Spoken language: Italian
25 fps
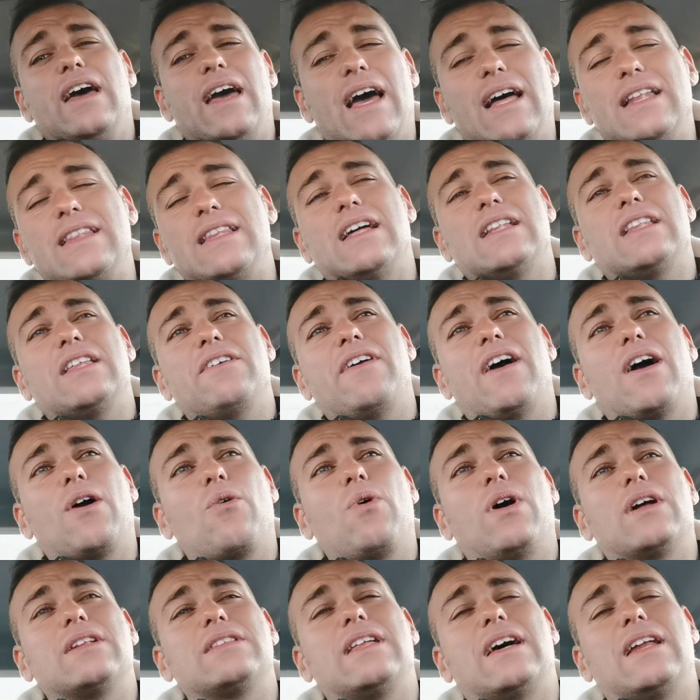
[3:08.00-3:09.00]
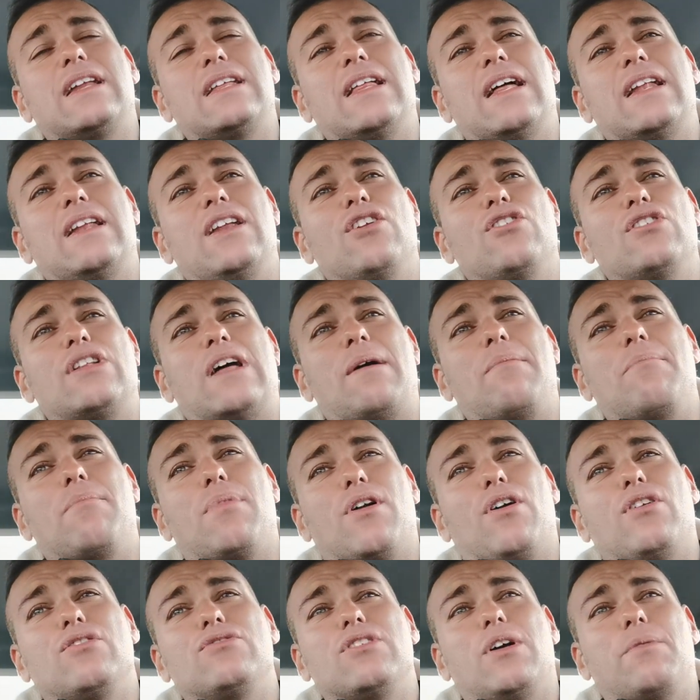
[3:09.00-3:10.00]
E andatevi a guardare Danilo
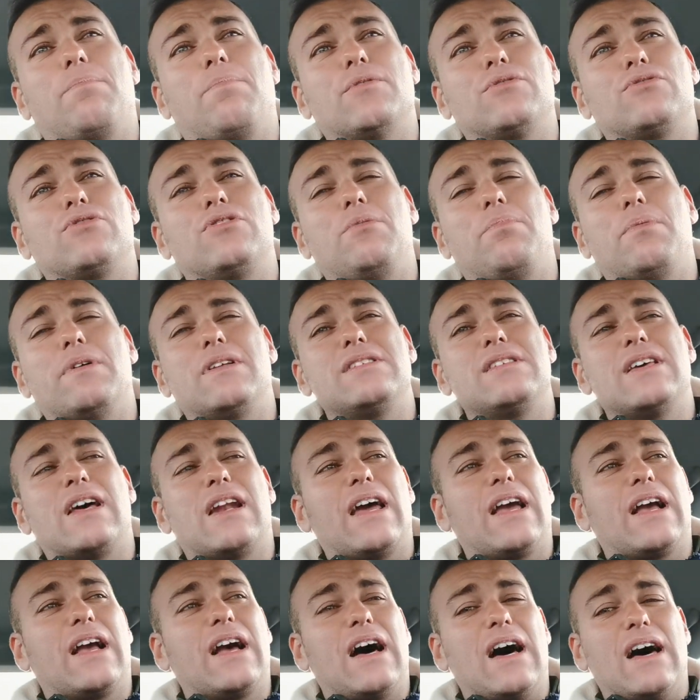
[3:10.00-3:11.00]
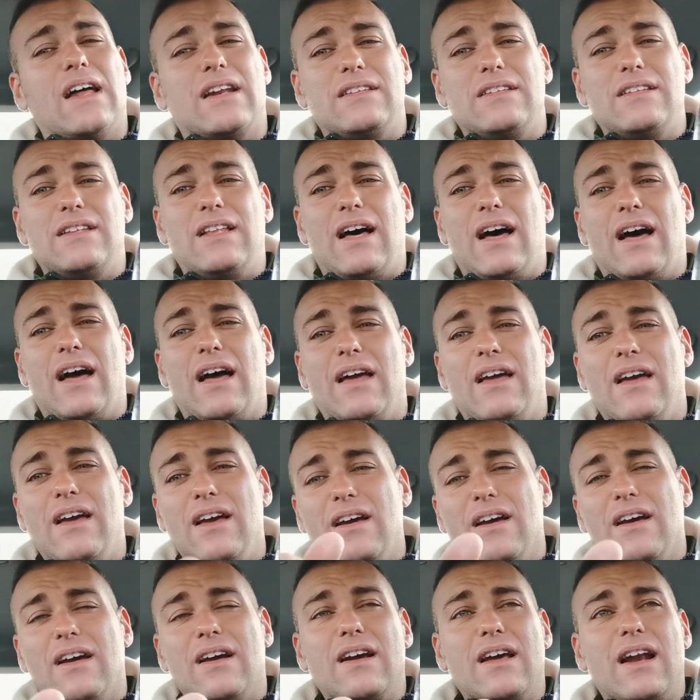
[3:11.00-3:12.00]
D'Ambrosio al posto di pensare ai Cardi, dai.
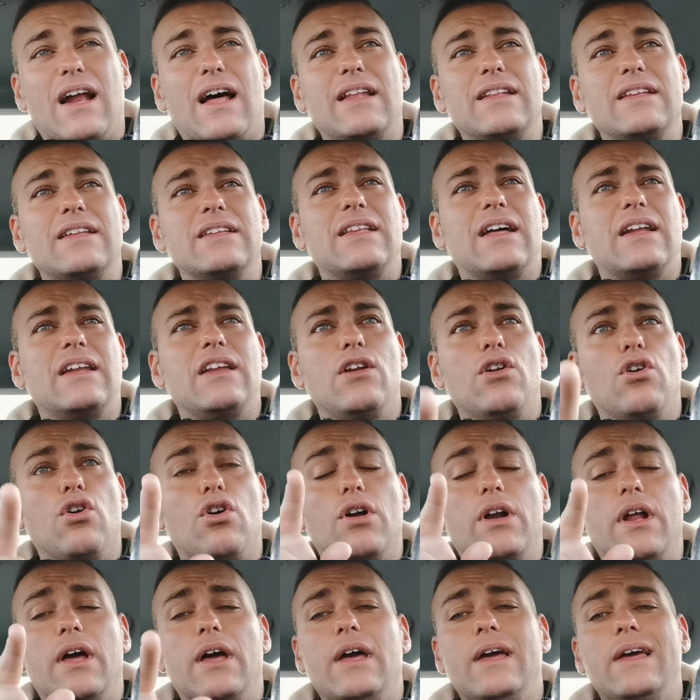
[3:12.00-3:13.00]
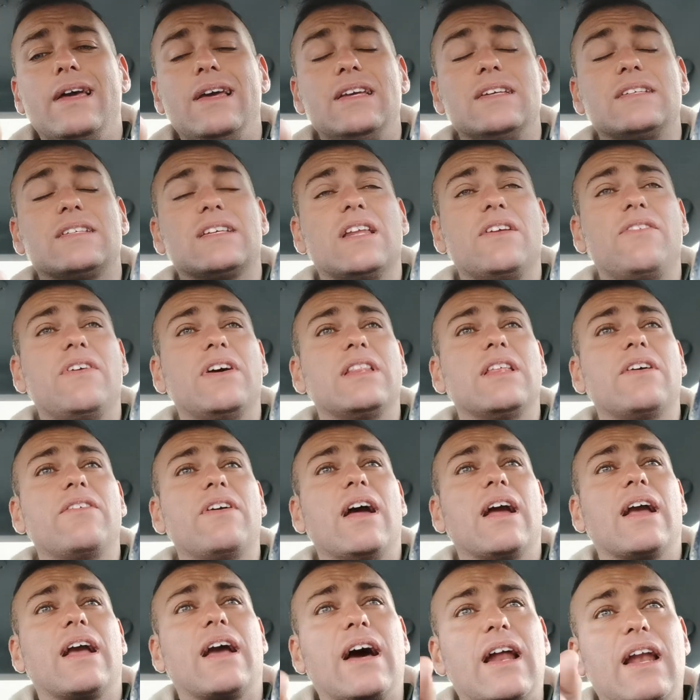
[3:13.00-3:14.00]
Grande Danilone. Iscrivetevi
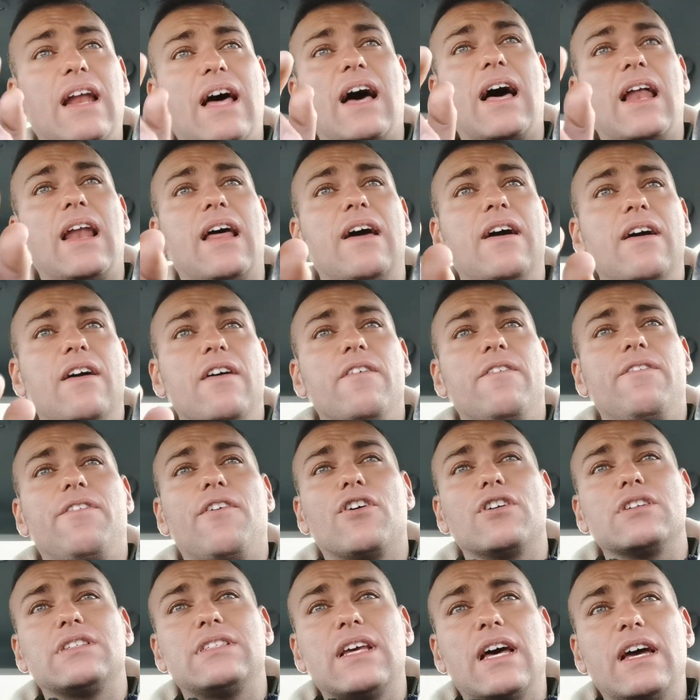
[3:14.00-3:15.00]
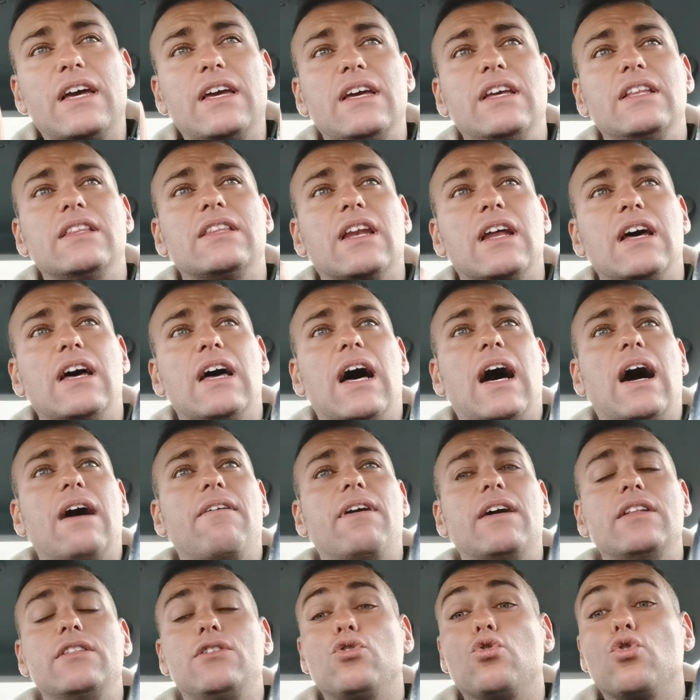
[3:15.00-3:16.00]
al canale, forza Inter,
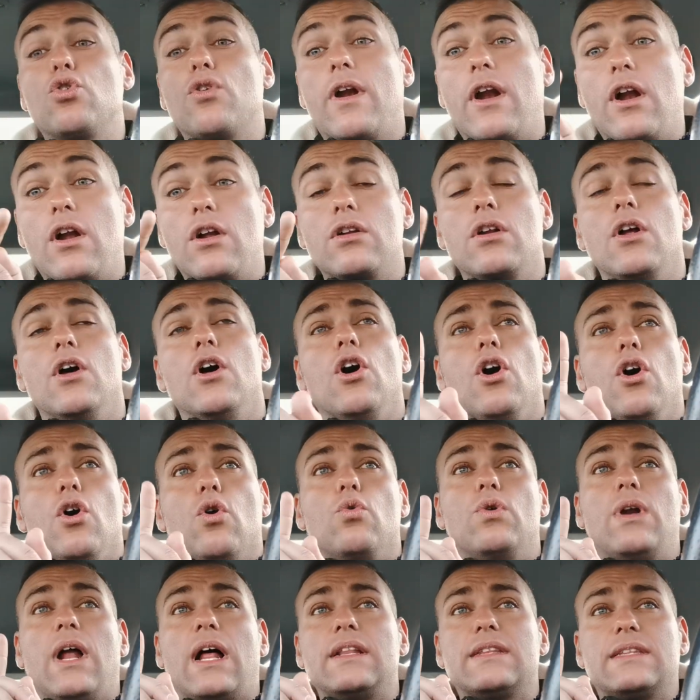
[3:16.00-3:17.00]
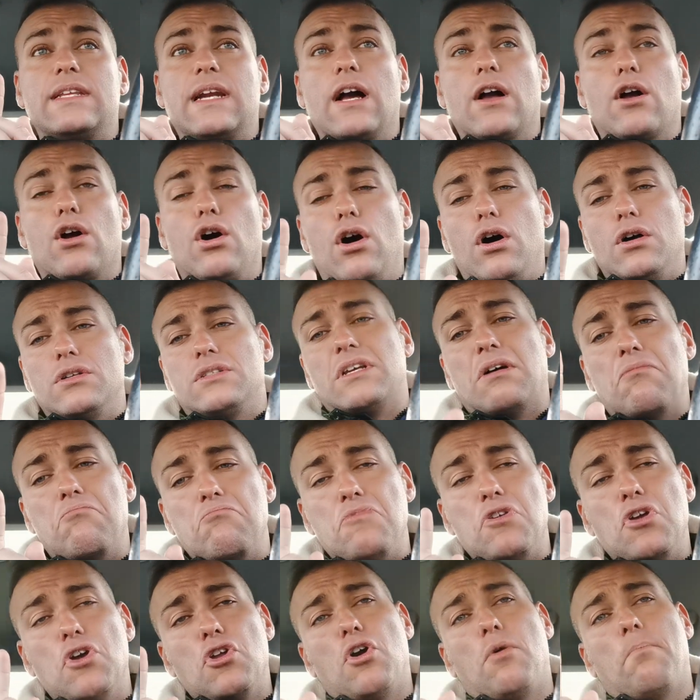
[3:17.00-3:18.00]
avanti Curonol. Un'altra cosa,
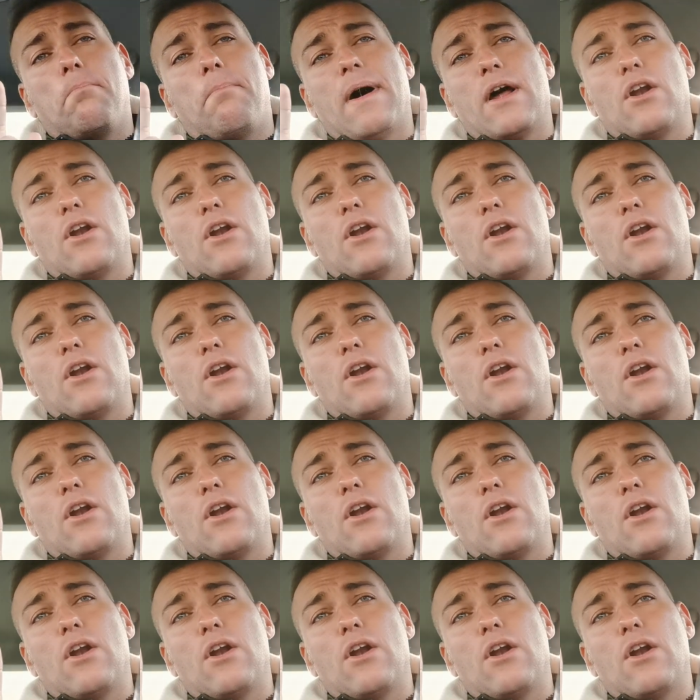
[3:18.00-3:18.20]
io non